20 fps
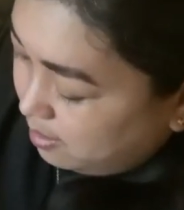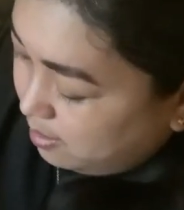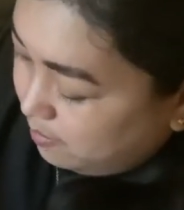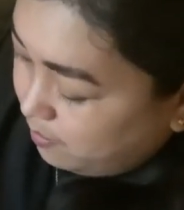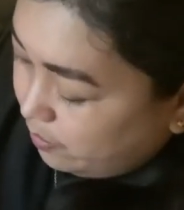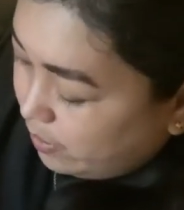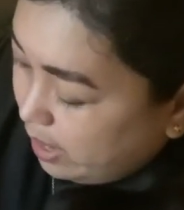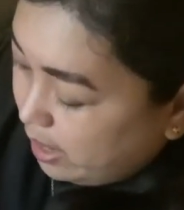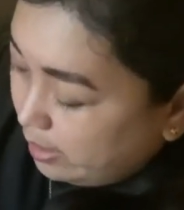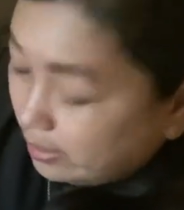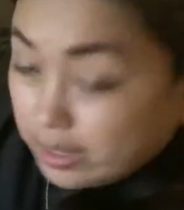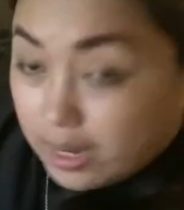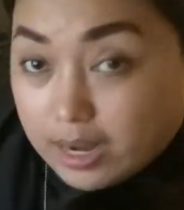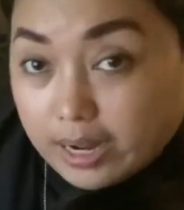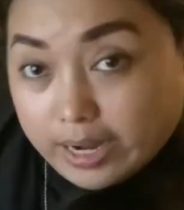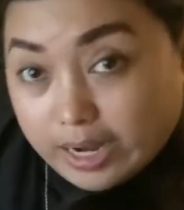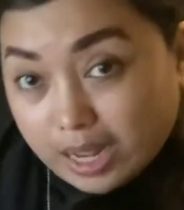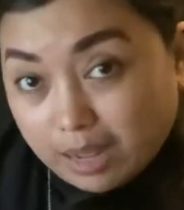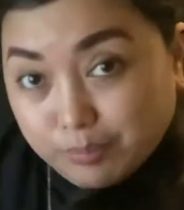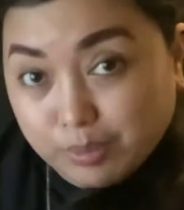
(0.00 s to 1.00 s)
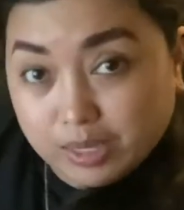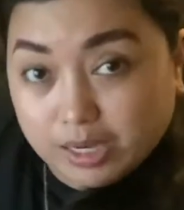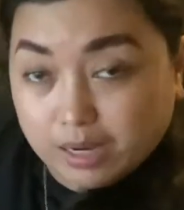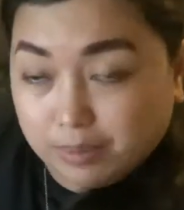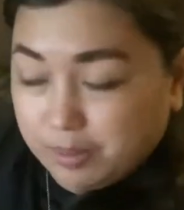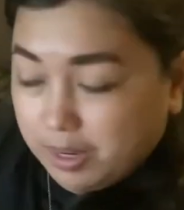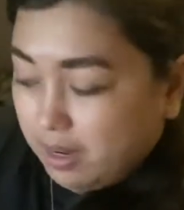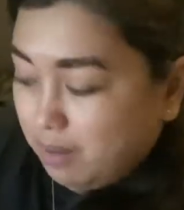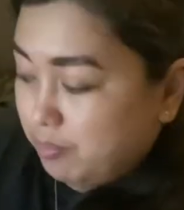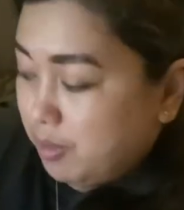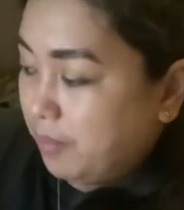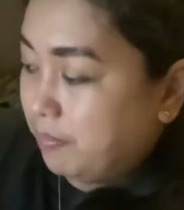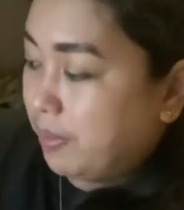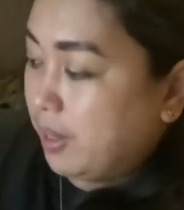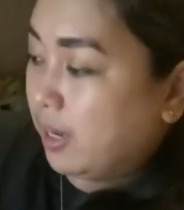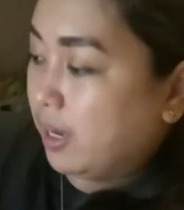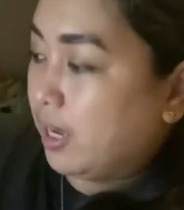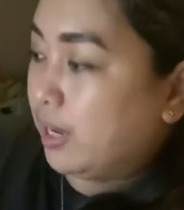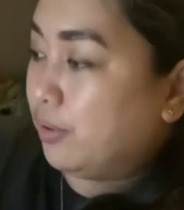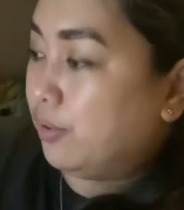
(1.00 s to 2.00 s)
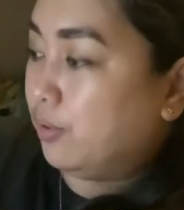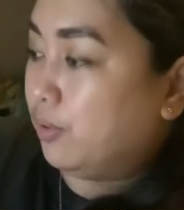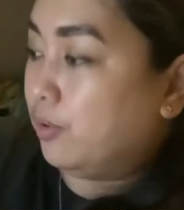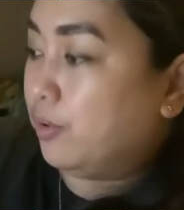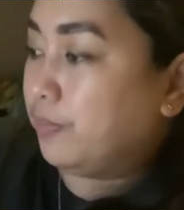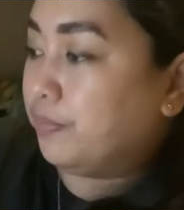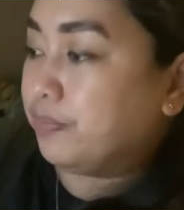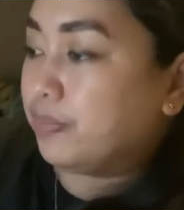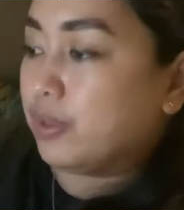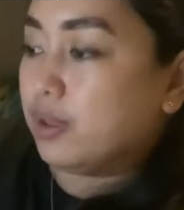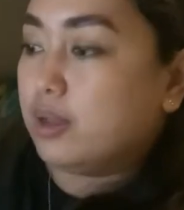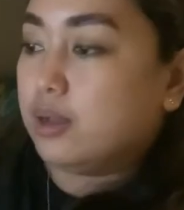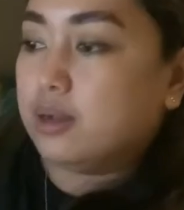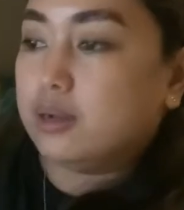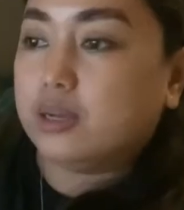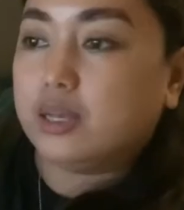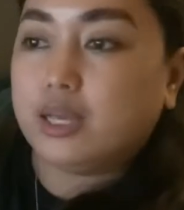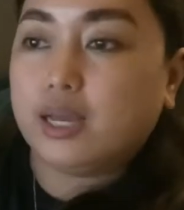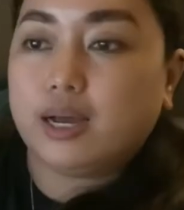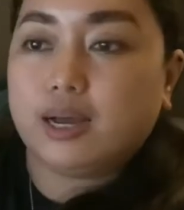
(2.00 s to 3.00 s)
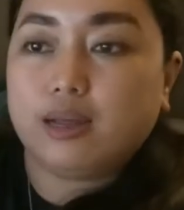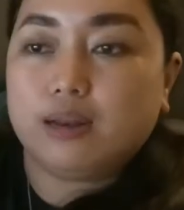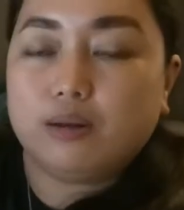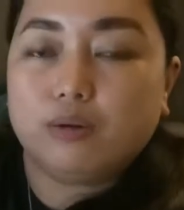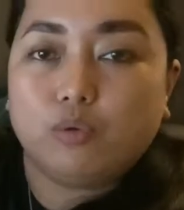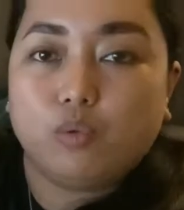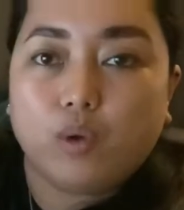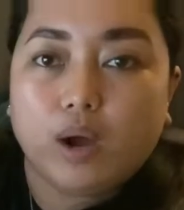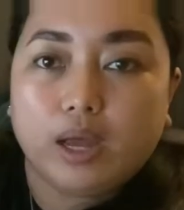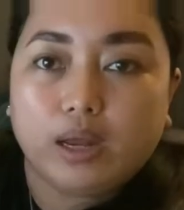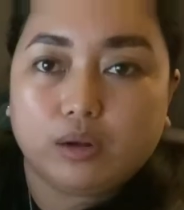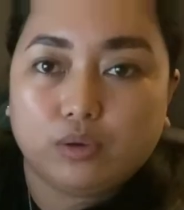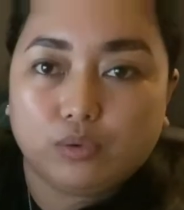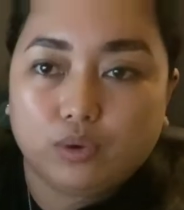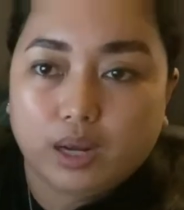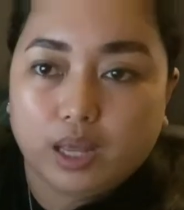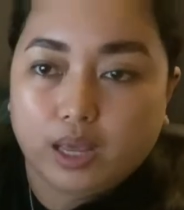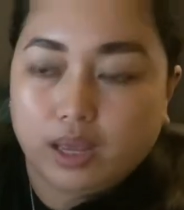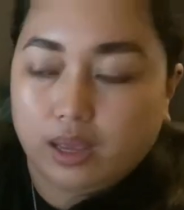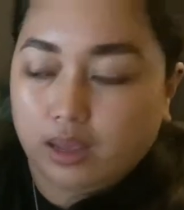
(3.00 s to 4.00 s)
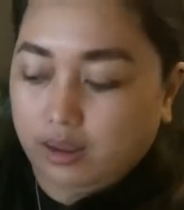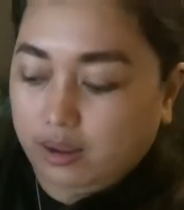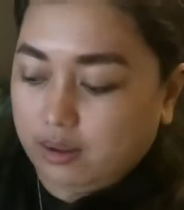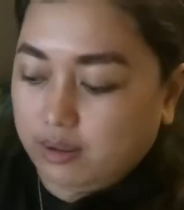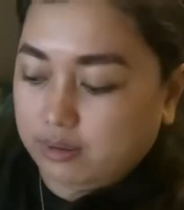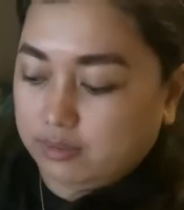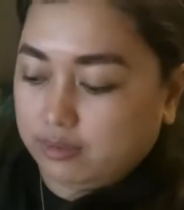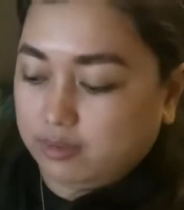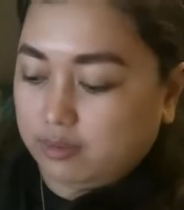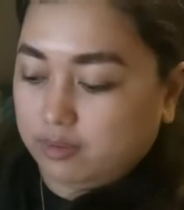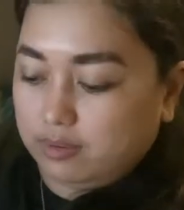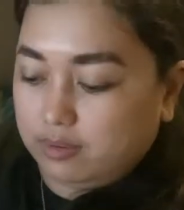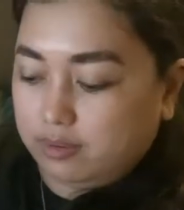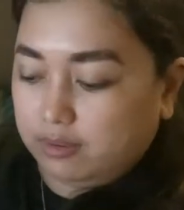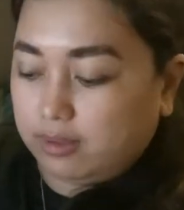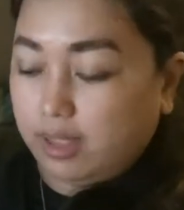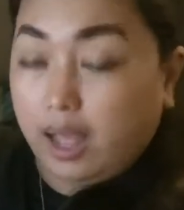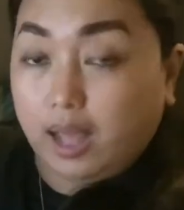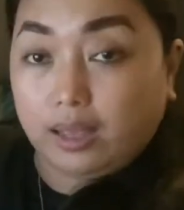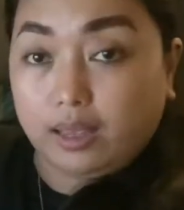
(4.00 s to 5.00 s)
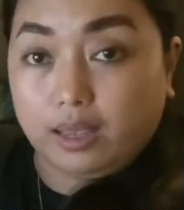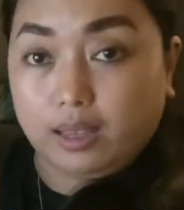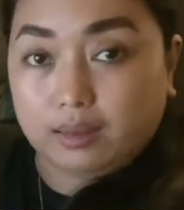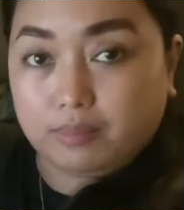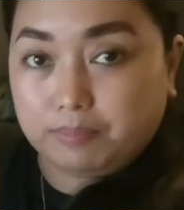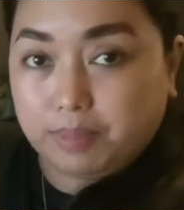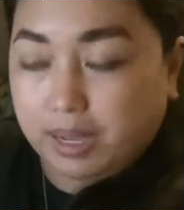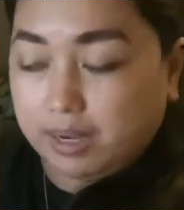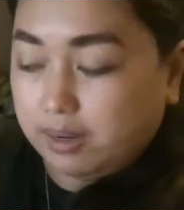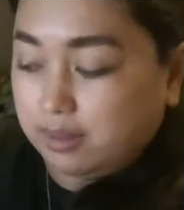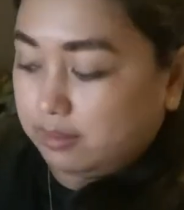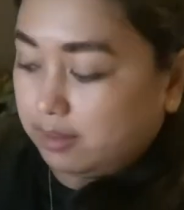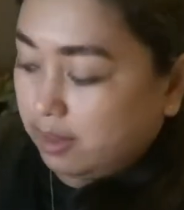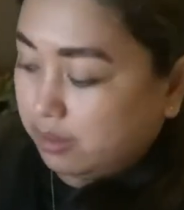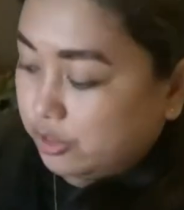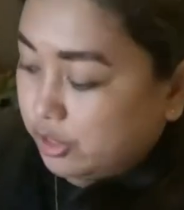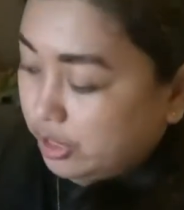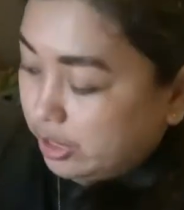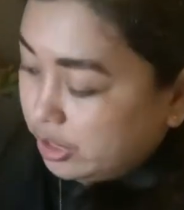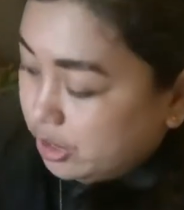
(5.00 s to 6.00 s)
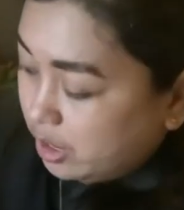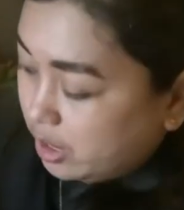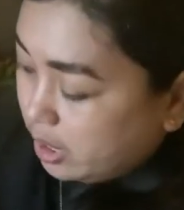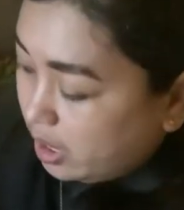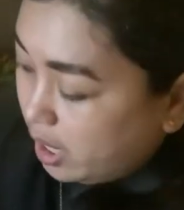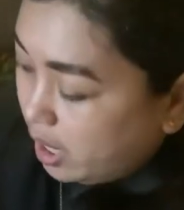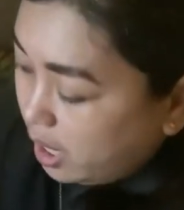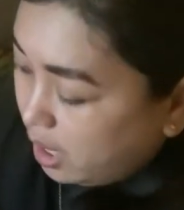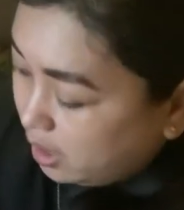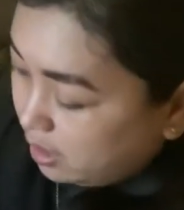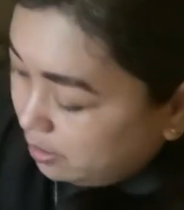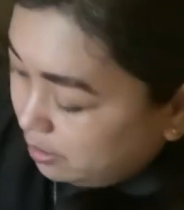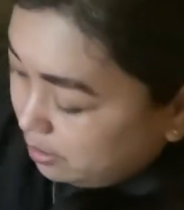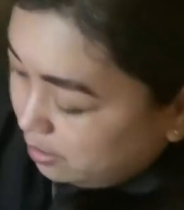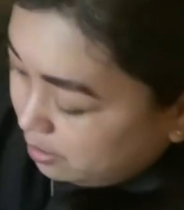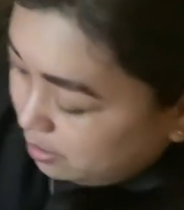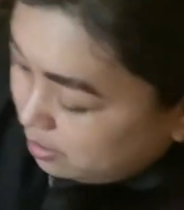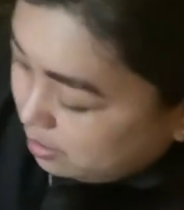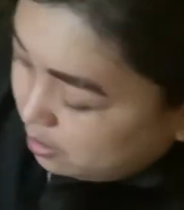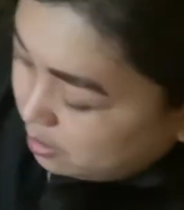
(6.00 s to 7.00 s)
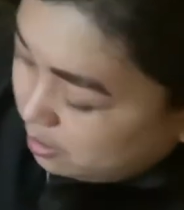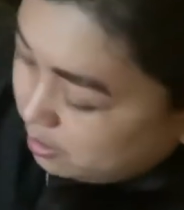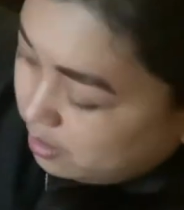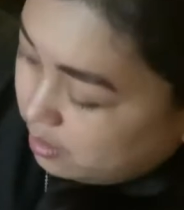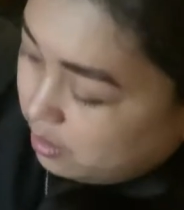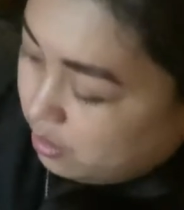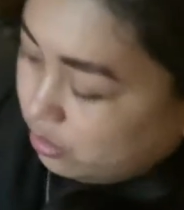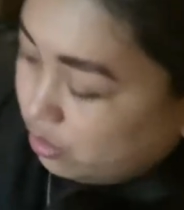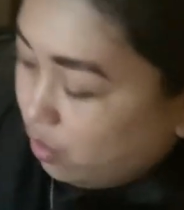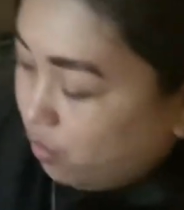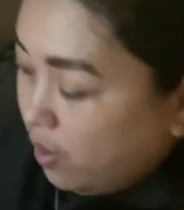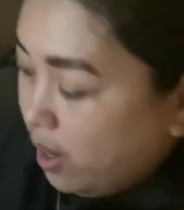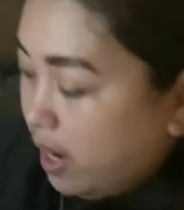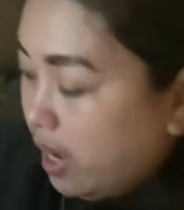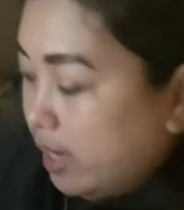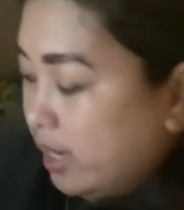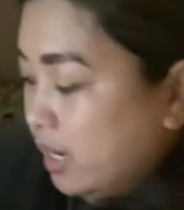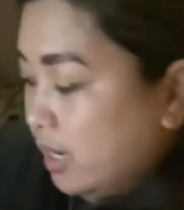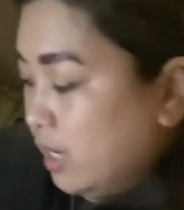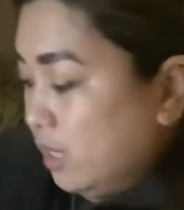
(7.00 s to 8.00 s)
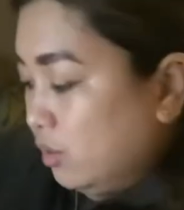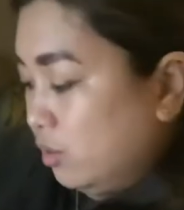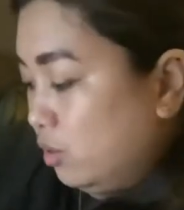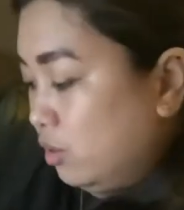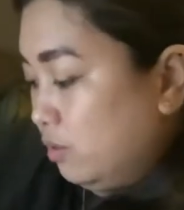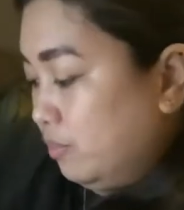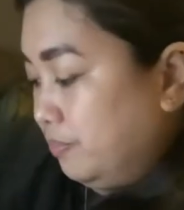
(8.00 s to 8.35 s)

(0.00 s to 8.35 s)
Dala-dala namin yan mga be pag ano. Yan, wire uli. Socket para sa charger ng So, wala na rito.